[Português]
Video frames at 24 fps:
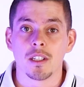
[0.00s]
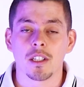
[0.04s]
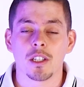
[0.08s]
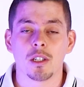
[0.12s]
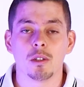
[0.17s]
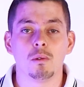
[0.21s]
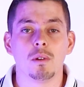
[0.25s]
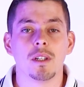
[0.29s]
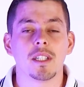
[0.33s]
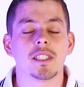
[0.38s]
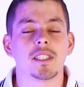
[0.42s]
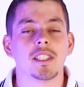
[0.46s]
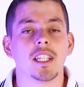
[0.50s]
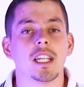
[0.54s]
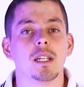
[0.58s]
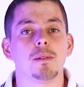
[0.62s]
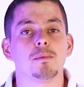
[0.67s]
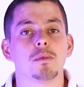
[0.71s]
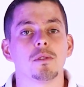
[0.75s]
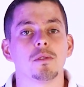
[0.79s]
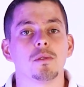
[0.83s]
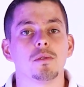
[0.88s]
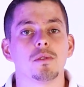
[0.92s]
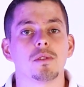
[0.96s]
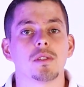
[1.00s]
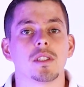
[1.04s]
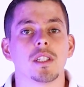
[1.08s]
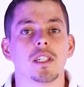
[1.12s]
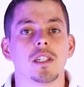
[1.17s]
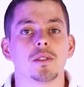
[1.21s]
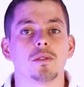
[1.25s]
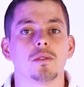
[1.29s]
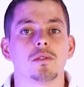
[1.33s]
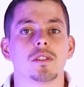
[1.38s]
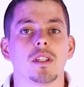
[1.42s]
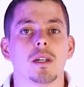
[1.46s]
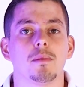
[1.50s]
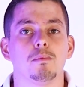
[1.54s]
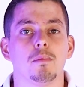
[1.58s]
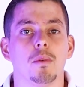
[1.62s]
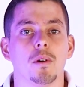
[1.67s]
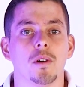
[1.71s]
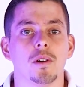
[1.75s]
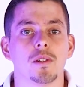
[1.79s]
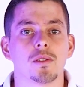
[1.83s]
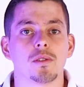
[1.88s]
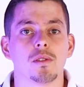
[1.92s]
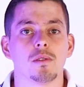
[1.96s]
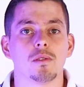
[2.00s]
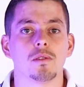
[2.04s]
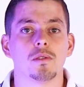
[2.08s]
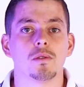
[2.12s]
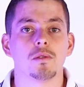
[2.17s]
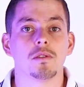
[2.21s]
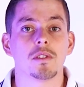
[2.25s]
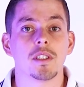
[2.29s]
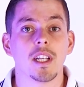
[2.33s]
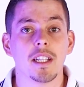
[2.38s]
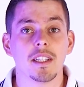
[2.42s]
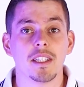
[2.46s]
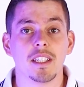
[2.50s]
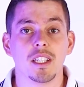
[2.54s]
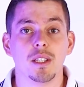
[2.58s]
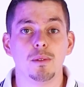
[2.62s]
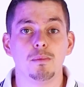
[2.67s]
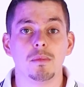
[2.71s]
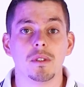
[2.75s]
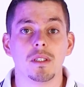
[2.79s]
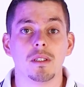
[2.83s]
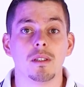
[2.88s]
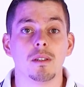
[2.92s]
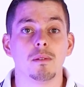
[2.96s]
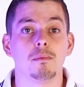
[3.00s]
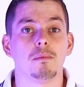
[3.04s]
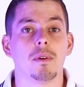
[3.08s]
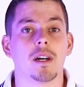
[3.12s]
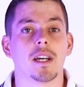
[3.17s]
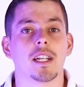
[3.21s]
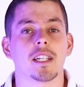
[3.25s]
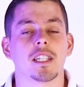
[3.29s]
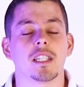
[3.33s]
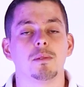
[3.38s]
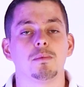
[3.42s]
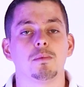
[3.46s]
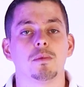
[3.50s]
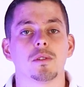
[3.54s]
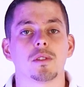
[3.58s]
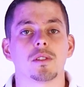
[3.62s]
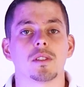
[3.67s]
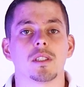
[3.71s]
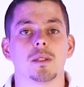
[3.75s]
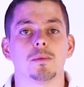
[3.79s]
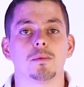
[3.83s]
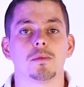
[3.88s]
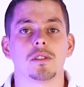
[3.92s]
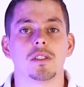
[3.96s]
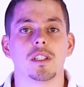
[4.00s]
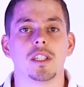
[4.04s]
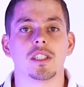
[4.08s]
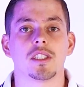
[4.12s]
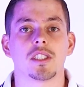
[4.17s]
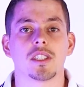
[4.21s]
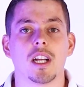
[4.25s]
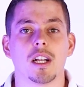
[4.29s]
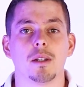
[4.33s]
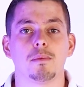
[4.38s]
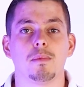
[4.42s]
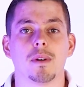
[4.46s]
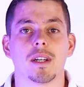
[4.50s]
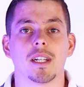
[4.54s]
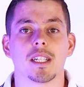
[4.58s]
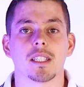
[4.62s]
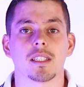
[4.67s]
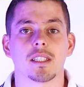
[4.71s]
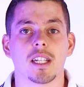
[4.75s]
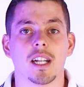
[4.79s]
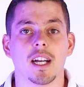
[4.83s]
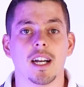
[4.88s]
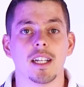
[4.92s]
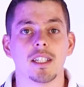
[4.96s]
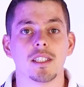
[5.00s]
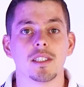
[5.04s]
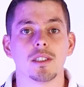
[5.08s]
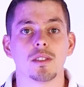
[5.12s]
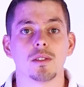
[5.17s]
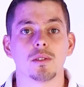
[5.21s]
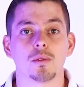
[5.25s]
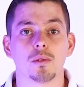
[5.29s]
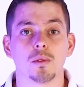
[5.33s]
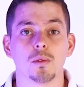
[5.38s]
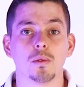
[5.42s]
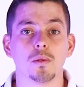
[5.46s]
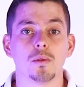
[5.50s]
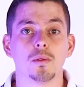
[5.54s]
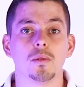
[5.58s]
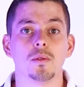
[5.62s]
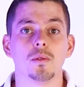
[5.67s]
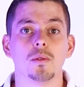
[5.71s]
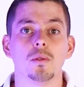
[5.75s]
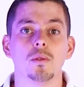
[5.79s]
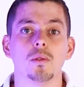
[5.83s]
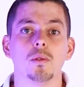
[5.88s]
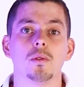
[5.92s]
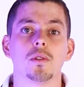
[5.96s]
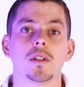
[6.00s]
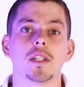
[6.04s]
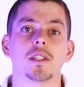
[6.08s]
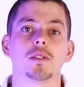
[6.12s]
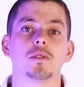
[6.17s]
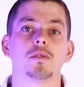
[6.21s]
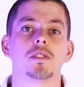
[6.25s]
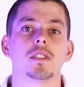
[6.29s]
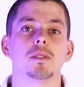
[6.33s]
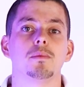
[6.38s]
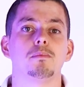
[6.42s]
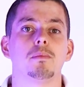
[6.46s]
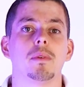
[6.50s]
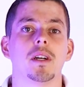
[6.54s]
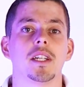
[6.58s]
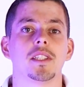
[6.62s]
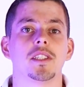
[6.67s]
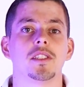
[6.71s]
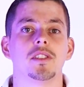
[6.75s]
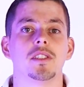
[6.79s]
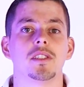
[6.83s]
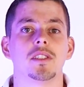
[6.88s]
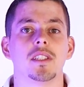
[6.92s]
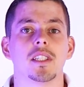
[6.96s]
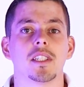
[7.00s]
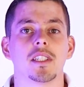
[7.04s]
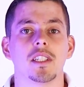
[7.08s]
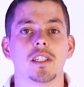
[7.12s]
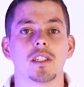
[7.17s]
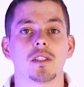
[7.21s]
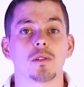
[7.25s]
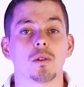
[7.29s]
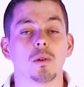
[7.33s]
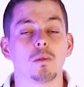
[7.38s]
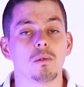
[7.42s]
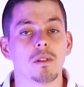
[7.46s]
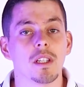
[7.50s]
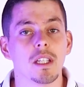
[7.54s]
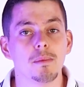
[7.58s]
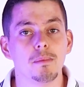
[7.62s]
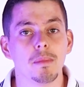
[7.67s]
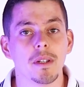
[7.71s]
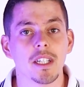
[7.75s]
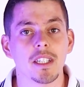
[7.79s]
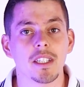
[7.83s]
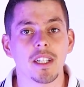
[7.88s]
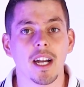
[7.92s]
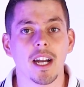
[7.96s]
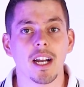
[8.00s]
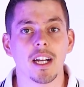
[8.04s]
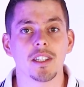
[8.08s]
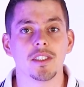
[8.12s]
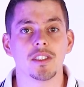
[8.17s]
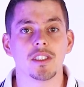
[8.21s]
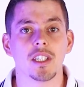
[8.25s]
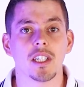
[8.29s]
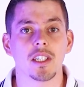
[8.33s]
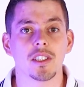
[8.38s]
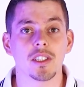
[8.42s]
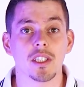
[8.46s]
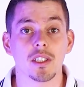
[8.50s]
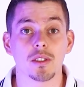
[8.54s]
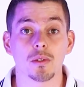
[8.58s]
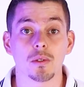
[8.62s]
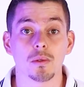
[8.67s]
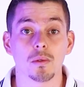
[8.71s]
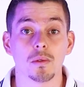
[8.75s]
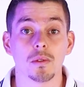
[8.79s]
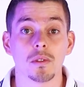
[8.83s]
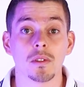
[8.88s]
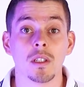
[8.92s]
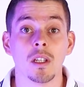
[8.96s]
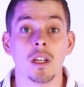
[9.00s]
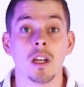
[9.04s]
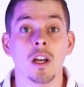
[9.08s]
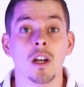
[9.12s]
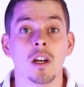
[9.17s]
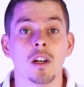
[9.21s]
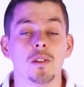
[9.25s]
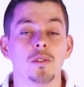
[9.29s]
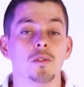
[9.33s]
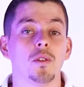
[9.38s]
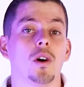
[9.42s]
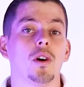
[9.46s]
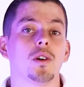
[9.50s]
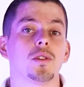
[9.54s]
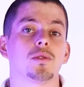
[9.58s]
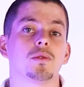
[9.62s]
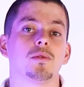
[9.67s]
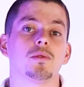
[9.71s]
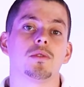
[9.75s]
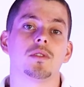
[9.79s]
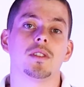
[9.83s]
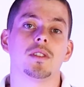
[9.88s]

Que o exemplo dos santos apóstolos nos anime para que possamos deixar para trás tudo o que nos impede de seguir com liberdade a Jesus, nosso